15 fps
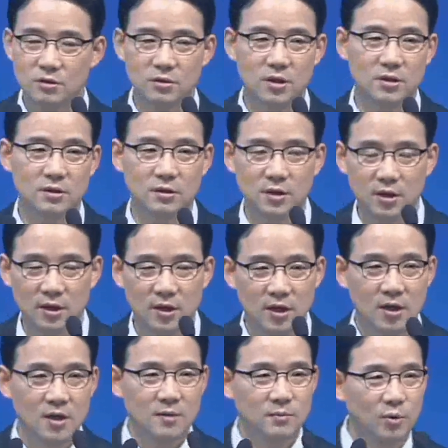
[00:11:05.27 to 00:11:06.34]
그랬더니,
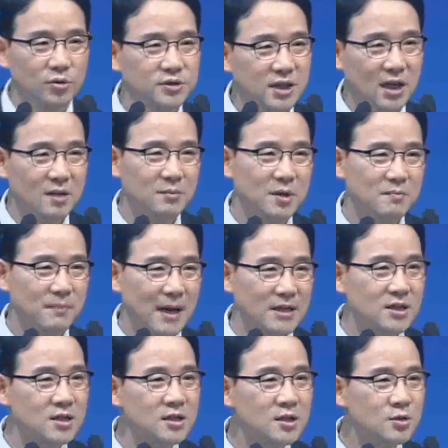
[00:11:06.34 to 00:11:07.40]
목사님이
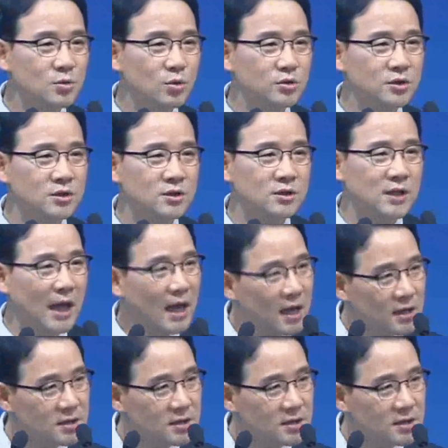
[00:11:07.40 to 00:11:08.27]
맛있는 곳은 다